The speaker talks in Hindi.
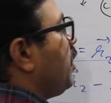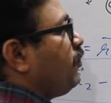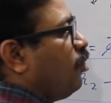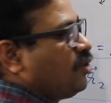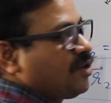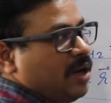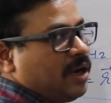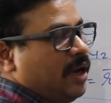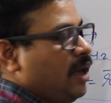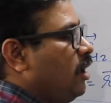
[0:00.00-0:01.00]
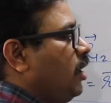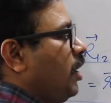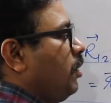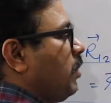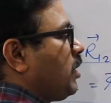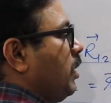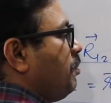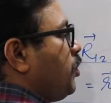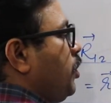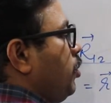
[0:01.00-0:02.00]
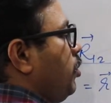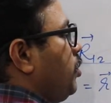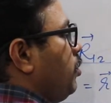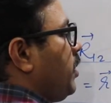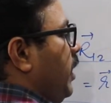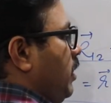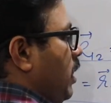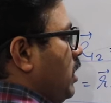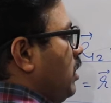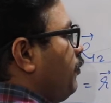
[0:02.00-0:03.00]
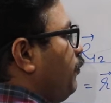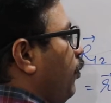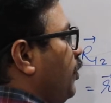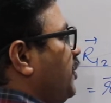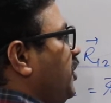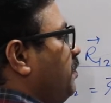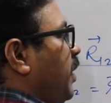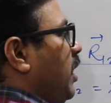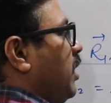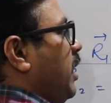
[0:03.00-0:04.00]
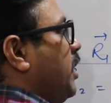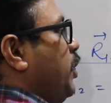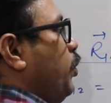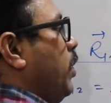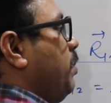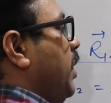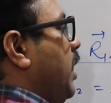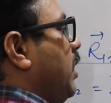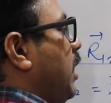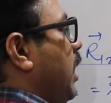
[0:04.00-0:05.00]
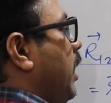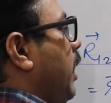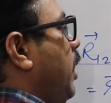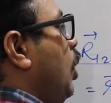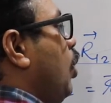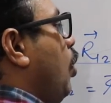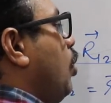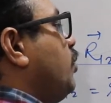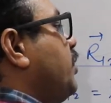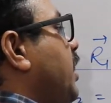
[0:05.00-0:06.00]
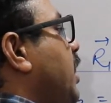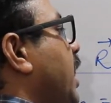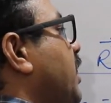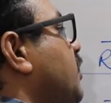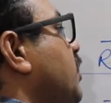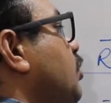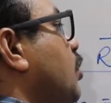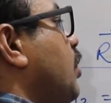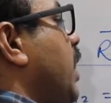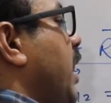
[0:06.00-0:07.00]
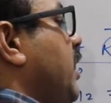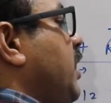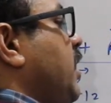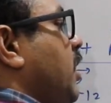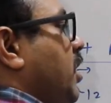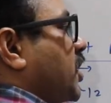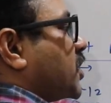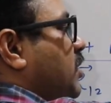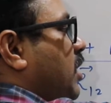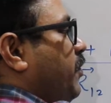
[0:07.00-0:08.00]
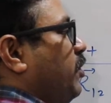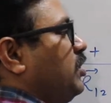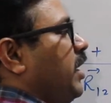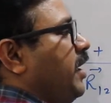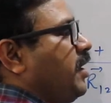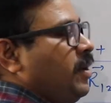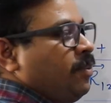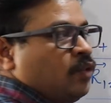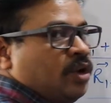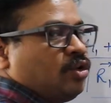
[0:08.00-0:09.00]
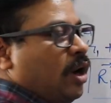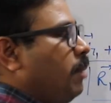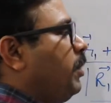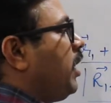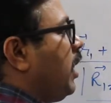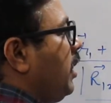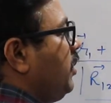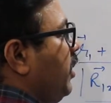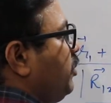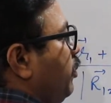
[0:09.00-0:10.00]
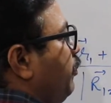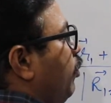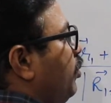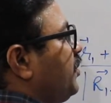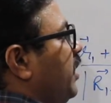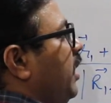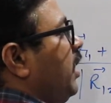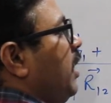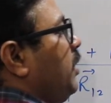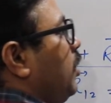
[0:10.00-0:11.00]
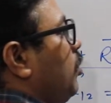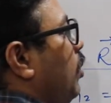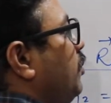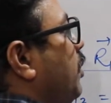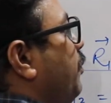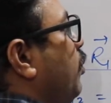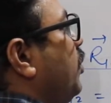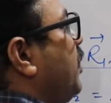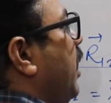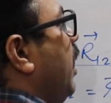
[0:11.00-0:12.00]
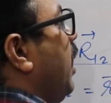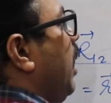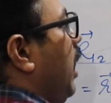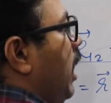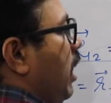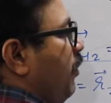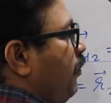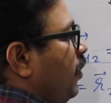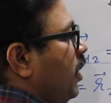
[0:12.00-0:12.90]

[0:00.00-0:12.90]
पर फोर्स लगाया मतलब Q2 के कारण फोर्स किस पे लग रहा है Q1 पे लग रहा है और उसकी डायरेक्शन जो हो जाएगी इस तरफ हो जाएगी तो हमने कहा ये जो फोर्स है ये कौन सा फोर्स है F